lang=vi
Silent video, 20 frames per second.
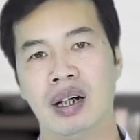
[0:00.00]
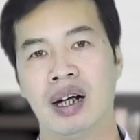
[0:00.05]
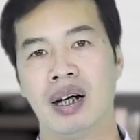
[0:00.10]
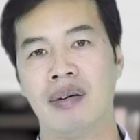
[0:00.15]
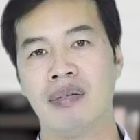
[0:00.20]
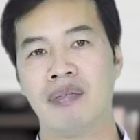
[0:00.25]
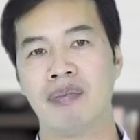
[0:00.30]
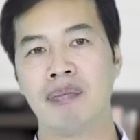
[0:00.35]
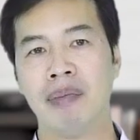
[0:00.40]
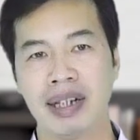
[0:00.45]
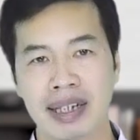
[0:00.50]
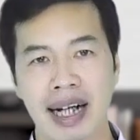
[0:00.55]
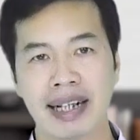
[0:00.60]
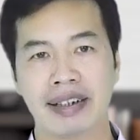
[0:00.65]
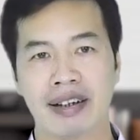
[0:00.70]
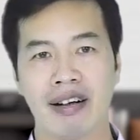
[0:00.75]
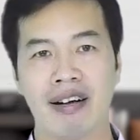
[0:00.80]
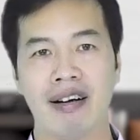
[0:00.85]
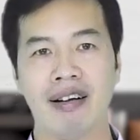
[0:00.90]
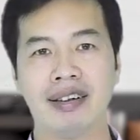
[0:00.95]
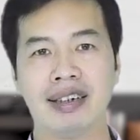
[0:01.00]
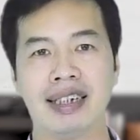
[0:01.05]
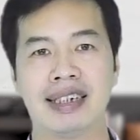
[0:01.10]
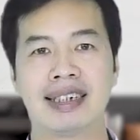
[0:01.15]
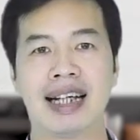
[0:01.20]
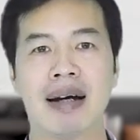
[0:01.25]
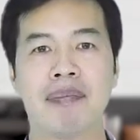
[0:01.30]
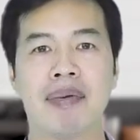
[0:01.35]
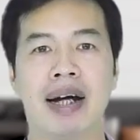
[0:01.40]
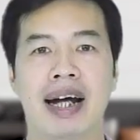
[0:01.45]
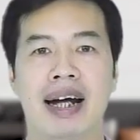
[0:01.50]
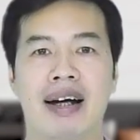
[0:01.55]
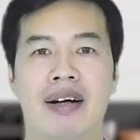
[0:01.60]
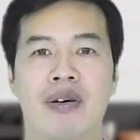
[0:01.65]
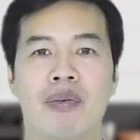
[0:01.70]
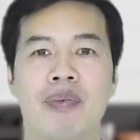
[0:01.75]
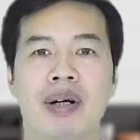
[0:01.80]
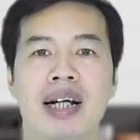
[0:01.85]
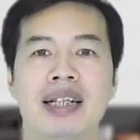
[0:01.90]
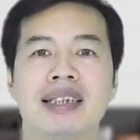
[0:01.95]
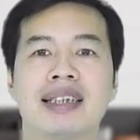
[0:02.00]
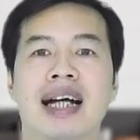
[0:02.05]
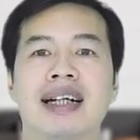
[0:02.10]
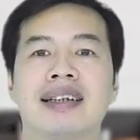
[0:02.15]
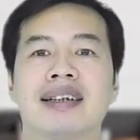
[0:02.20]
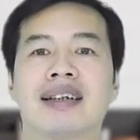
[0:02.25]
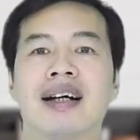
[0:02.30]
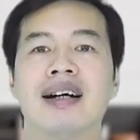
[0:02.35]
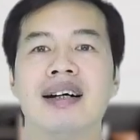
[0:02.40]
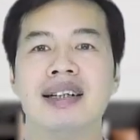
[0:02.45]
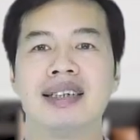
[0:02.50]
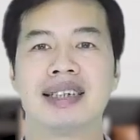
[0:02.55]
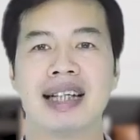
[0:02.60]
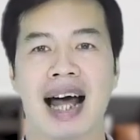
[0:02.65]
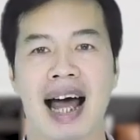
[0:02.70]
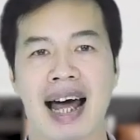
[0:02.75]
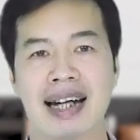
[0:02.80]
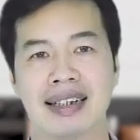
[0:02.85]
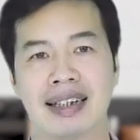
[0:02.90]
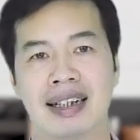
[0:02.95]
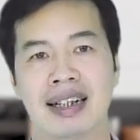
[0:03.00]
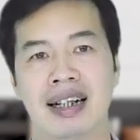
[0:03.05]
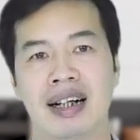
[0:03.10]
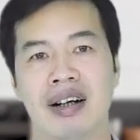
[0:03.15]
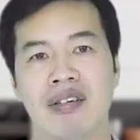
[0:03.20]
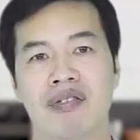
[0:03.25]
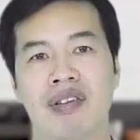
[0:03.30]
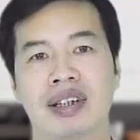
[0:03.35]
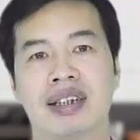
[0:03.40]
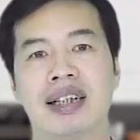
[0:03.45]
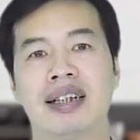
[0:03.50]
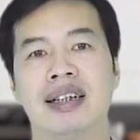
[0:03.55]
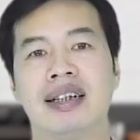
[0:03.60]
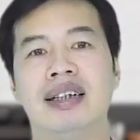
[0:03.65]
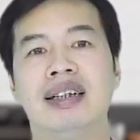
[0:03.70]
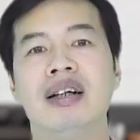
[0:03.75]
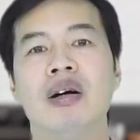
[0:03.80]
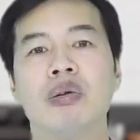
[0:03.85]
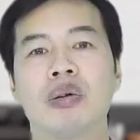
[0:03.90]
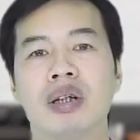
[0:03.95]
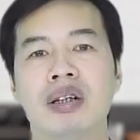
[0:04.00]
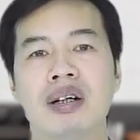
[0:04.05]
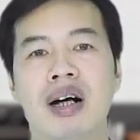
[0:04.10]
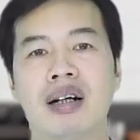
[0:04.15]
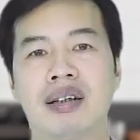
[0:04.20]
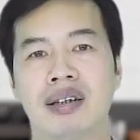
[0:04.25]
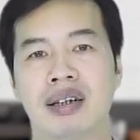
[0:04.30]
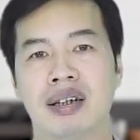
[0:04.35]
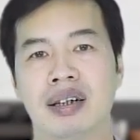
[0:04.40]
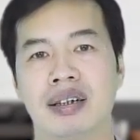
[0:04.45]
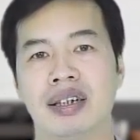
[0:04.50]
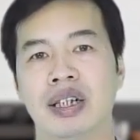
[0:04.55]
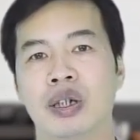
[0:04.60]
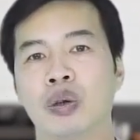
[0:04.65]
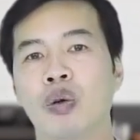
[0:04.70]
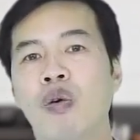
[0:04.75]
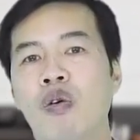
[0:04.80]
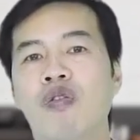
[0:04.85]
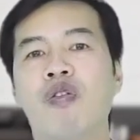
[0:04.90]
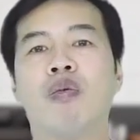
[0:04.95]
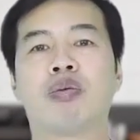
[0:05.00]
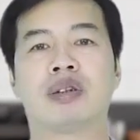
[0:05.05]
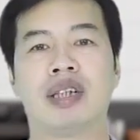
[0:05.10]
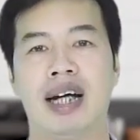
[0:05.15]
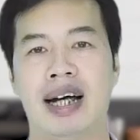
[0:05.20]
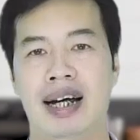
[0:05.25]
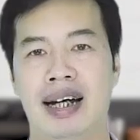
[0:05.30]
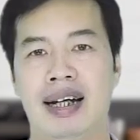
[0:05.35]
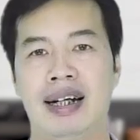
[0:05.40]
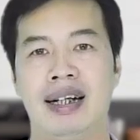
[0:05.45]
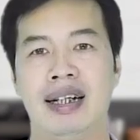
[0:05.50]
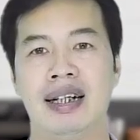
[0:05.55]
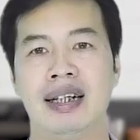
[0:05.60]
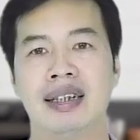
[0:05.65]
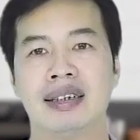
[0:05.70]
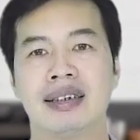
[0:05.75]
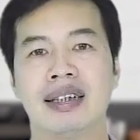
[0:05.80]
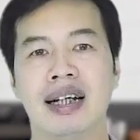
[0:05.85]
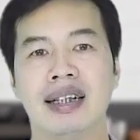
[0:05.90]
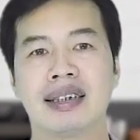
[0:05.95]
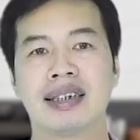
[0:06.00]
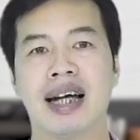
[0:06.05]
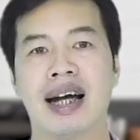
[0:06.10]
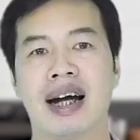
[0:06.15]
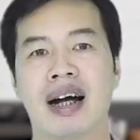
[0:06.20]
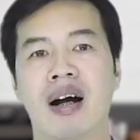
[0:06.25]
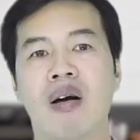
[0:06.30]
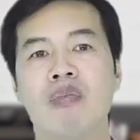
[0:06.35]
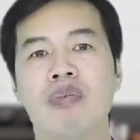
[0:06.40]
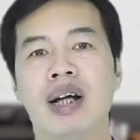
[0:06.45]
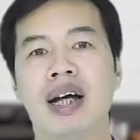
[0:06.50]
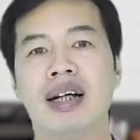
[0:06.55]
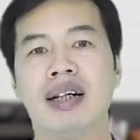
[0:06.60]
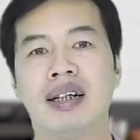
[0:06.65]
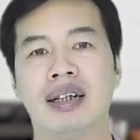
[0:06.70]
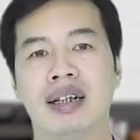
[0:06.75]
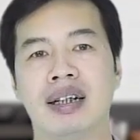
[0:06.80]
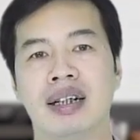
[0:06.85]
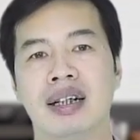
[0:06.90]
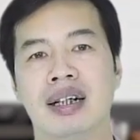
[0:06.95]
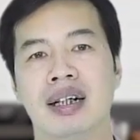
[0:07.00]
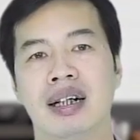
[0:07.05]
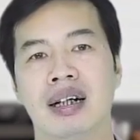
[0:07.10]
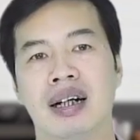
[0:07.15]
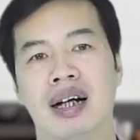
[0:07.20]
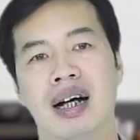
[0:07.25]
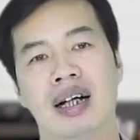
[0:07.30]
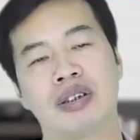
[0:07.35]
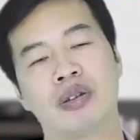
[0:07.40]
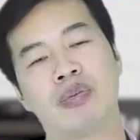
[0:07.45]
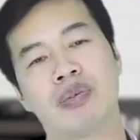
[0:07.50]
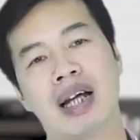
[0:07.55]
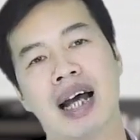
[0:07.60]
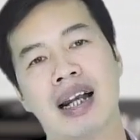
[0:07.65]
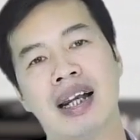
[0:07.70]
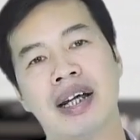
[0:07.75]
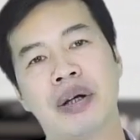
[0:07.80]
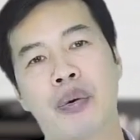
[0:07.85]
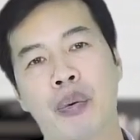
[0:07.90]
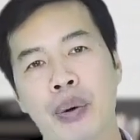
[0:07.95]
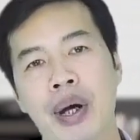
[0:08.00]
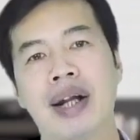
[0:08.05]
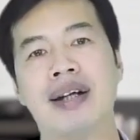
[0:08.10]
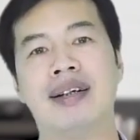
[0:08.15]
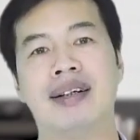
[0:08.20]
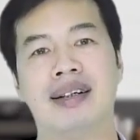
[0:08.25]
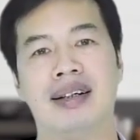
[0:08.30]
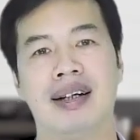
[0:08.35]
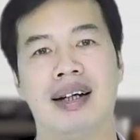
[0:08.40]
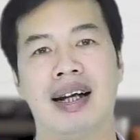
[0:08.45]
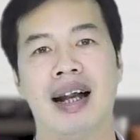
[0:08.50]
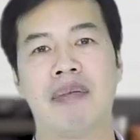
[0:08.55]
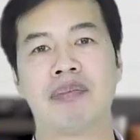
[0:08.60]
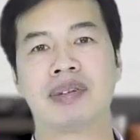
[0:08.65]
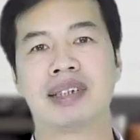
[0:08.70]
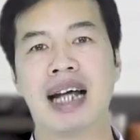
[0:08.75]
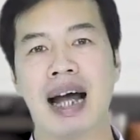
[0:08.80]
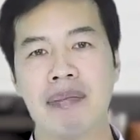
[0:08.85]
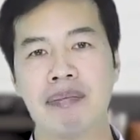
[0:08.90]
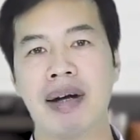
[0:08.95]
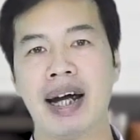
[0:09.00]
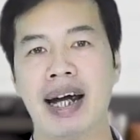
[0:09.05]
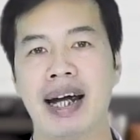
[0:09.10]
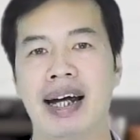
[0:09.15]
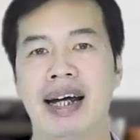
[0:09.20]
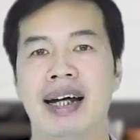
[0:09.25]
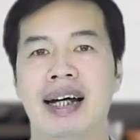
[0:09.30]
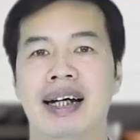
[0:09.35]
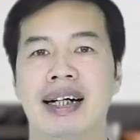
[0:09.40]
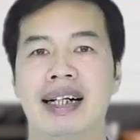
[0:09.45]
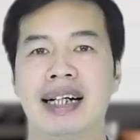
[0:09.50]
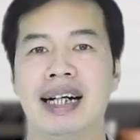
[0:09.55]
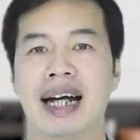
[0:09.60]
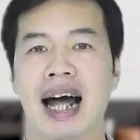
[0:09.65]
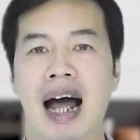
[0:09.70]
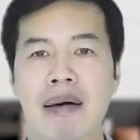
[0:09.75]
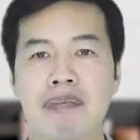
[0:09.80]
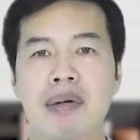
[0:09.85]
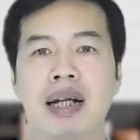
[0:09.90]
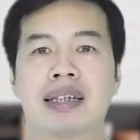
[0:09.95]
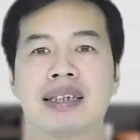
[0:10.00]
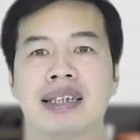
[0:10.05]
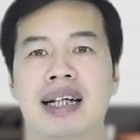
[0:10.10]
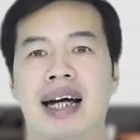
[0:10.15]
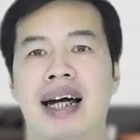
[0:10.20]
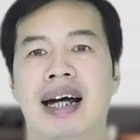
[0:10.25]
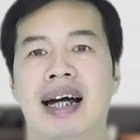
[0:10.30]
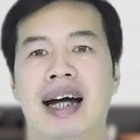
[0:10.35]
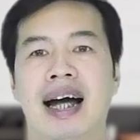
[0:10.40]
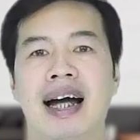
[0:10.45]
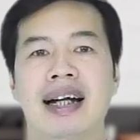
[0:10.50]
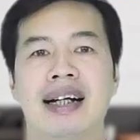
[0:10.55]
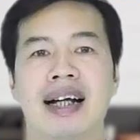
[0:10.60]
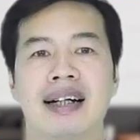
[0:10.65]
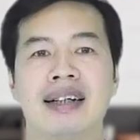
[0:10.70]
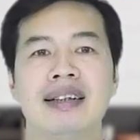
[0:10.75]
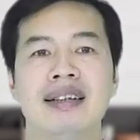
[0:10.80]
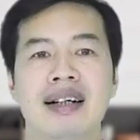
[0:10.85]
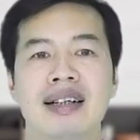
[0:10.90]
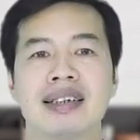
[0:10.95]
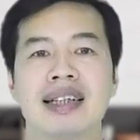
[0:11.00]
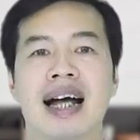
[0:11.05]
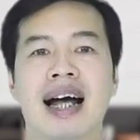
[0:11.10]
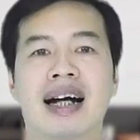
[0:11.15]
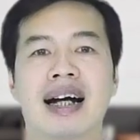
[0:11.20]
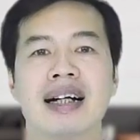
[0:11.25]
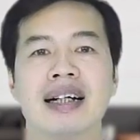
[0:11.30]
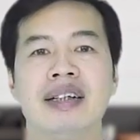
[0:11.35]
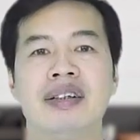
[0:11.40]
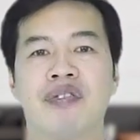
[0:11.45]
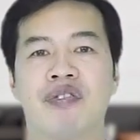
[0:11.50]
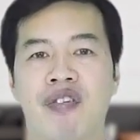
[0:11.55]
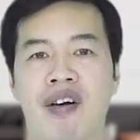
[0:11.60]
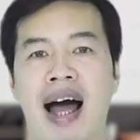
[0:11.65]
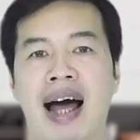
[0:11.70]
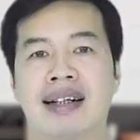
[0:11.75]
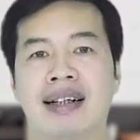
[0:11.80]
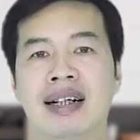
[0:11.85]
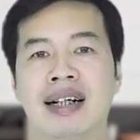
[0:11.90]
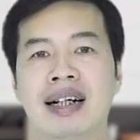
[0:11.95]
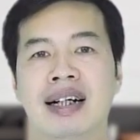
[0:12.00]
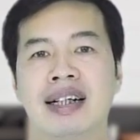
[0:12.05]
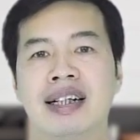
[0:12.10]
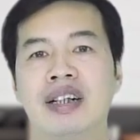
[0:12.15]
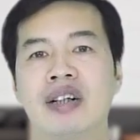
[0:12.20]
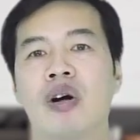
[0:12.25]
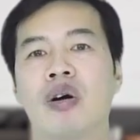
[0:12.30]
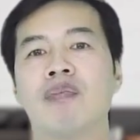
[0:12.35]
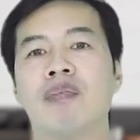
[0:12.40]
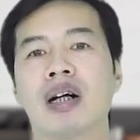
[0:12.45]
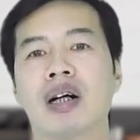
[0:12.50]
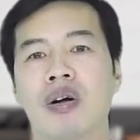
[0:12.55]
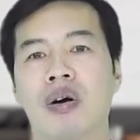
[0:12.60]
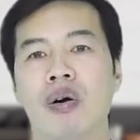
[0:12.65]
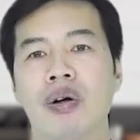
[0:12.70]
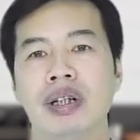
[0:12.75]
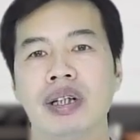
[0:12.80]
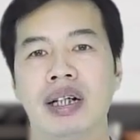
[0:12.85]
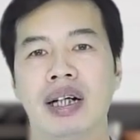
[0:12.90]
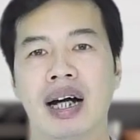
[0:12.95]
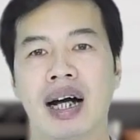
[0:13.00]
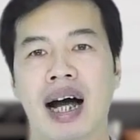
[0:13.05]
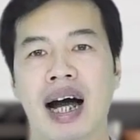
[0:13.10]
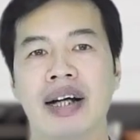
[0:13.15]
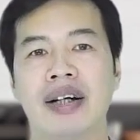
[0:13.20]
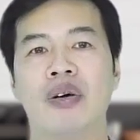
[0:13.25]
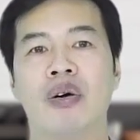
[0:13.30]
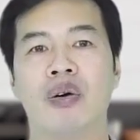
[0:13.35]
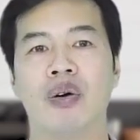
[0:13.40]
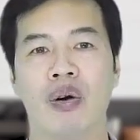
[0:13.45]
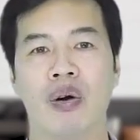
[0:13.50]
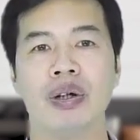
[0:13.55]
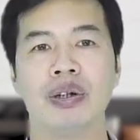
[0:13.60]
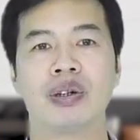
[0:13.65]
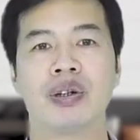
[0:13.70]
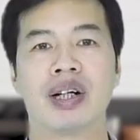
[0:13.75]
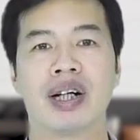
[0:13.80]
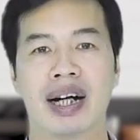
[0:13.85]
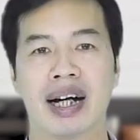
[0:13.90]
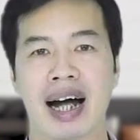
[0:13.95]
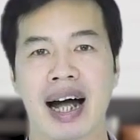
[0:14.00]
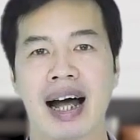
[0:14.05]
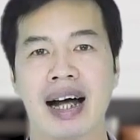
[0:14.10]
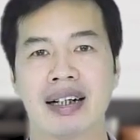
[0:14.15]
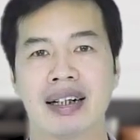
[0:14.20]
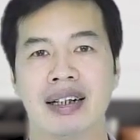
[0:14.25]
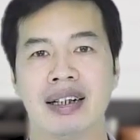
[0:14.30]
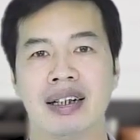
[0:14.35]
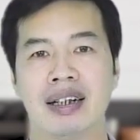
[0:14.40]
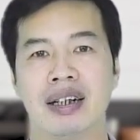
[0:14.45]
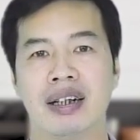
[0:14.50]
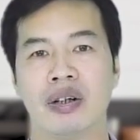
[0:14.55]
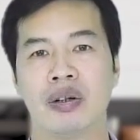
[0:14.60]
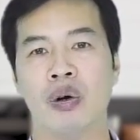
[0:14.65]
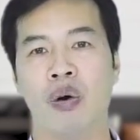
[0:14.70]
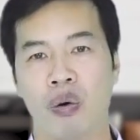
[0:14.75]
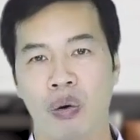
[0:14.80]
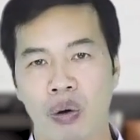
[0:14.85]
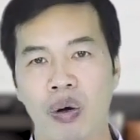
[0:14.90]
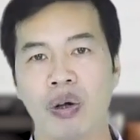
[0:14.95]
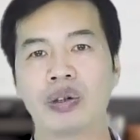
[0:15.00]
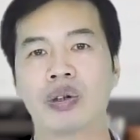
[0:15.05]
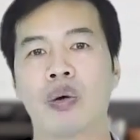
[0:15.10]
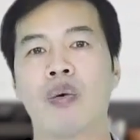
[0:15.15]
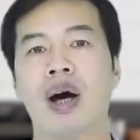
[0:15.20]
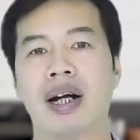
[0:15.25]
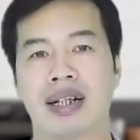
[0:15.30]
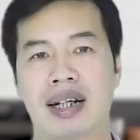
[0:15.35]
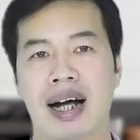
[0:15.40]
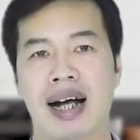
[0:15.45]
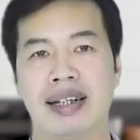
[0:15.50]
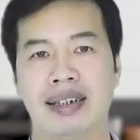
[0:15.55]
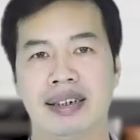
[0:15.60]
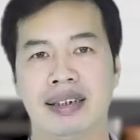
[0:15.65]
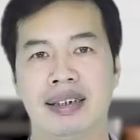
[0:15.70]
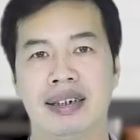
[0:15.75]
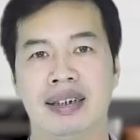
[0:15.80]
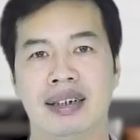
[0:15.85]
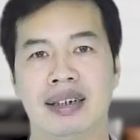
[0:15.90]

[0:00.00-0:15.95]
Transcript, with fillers: à, bên cạnh đó thì cha mẹ cũng nên dành thời gian và tình yêu thương để thu phục trẻ dạy trẻ không nên à, chúng ta lấy quyền làm cha mẹ để áp đặt trẻ hay là đưa ra các hình phạt khi con mắc lỗi hay đổ lỗi cho người khác đổ lỗi cho hoàn cảnh